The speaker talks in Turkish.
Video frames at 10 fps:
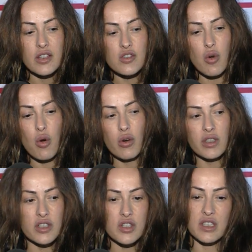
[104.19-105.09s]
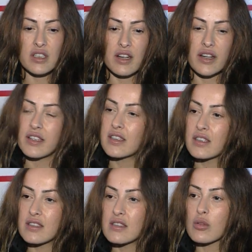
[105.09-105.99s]
işte o kişinin
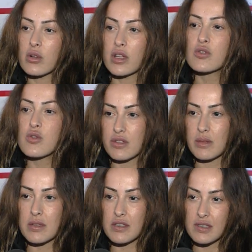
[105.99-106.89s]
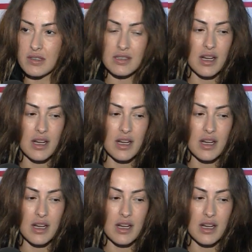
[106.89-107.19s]
karakterini siz oradan çözebilirsiniz.